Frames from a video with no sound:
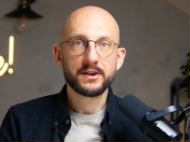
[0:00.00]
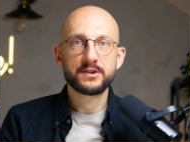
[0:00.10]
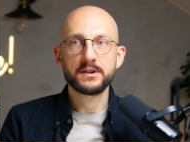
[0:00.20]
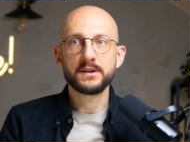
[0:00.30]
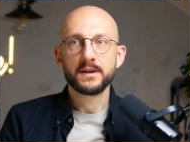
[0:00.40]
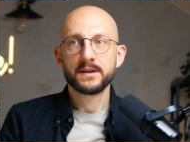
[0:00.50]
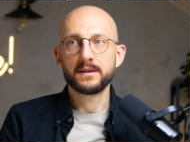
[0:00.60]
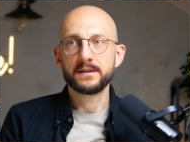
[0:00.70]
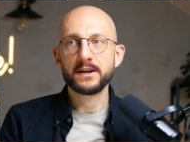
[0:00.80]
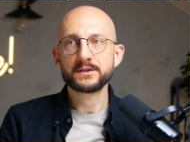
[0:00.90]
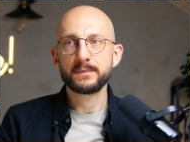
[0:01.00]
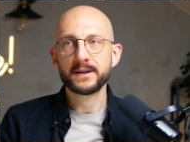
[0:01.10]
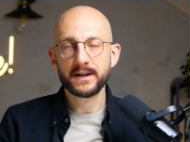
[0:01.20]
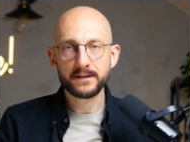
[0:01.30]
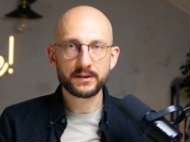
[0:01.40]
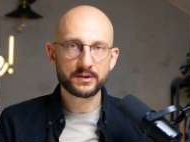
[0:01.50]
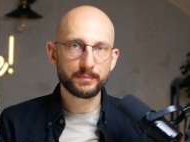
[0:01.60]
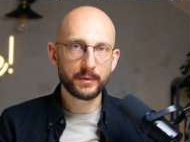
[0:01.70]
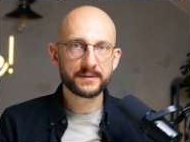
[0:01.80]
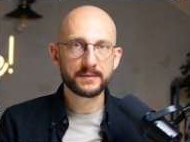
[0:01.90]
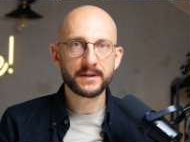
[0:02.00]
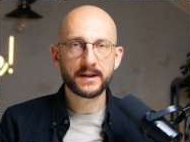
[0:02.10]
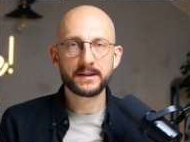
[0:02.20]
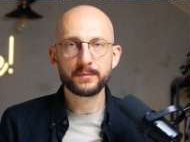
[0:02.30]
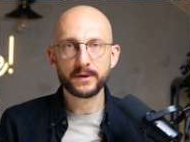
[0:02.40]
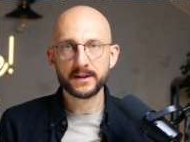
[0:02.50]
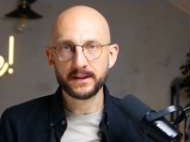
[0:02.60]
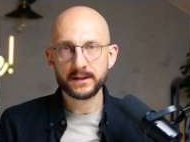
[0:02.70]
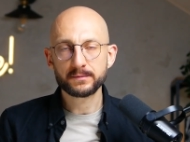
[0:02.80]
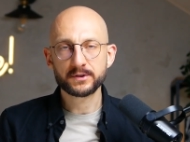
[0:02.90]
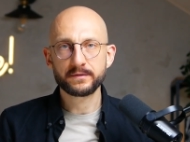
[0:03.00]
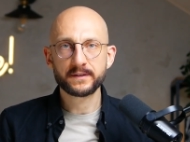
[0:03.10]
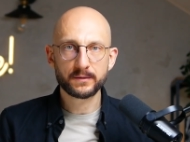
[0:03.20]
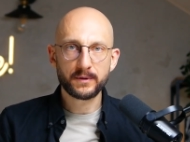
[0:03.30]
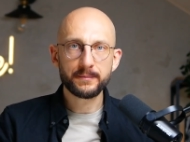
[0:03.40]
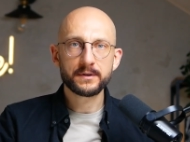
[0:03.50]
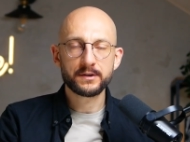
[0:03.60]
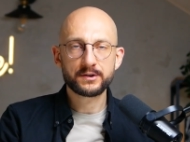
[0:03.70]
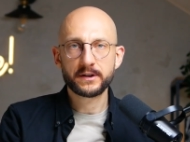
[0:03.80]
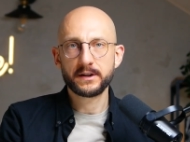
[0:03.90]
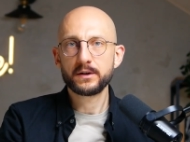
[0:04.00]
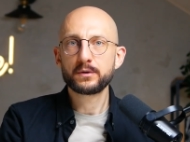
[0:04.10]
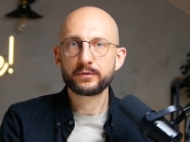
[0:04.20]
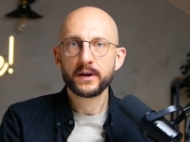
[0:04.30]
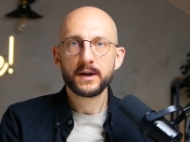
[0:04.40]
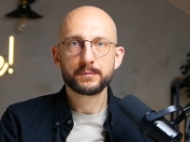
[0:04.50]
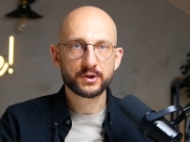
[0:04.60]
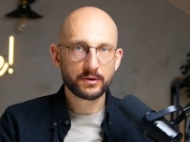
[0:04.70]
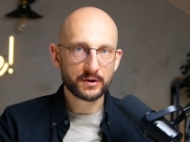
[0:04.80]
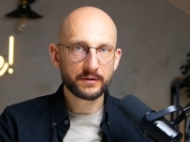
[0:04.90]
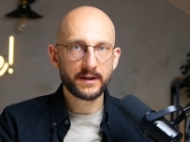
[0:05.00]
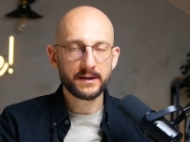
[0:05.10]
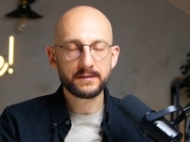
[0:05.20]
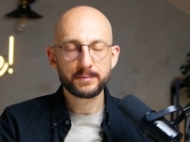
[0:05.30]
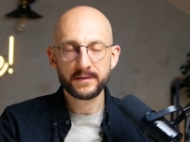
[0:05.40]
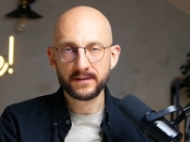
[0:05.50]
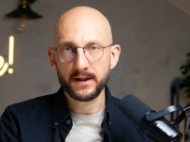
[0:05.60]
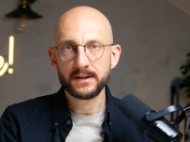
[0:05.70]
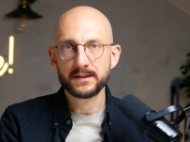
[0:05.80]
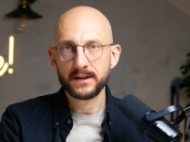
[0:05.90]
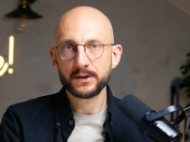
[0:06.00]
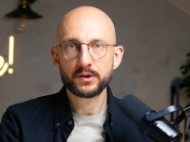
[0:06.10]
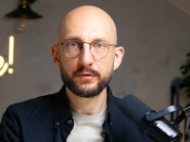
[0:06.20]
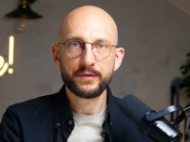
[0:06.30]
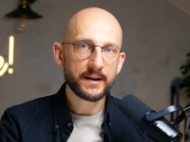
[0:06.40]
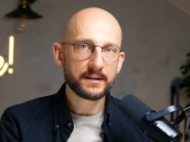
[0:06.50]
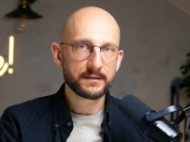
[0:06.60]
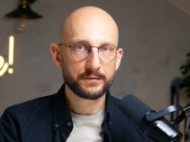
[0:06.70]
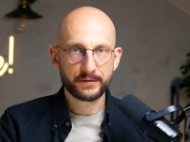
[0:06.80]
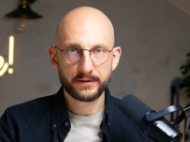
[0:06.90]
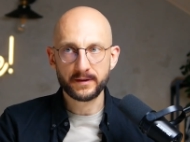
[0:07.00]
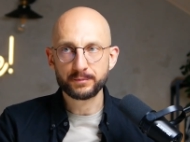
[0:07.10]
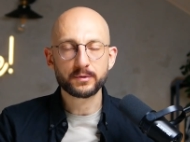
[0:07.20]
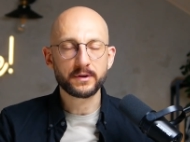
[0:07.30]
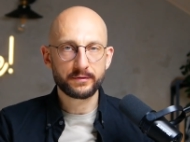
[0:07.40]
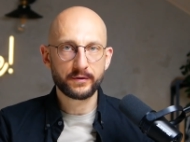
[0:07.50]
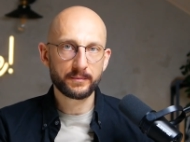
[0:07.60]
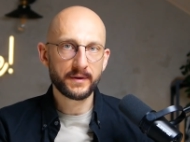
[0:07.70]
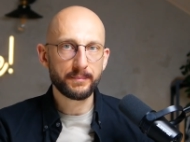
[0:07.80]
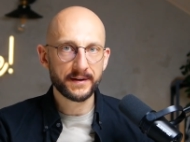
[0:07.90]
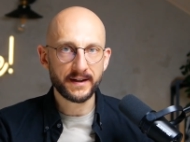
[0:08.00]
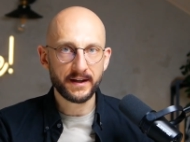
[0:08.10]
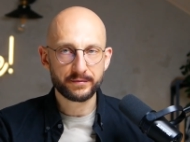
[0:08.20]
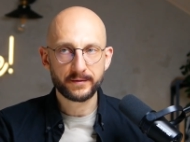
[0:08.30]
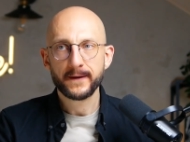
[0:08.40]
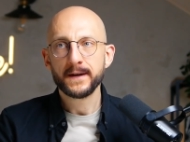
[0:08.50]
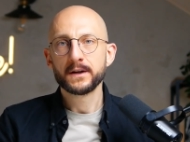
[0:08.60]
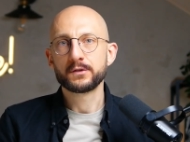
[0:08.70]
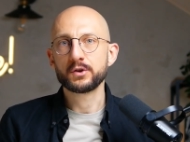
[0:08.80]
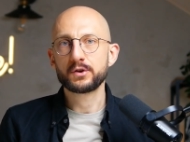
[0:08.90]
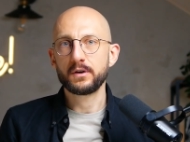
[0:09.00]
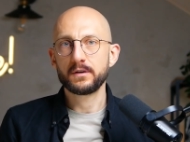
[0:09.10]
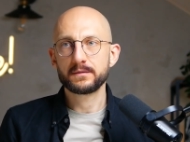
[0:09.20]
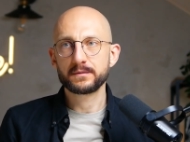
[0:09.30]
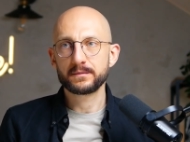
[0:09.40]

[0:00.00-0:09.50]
jeśli e, nasz marketing czy pomysł na marketing polega na tym, że wysyłamy do naszych klientów przygotowane specjalnie dla nich oferty w na przykład formie PDF, no to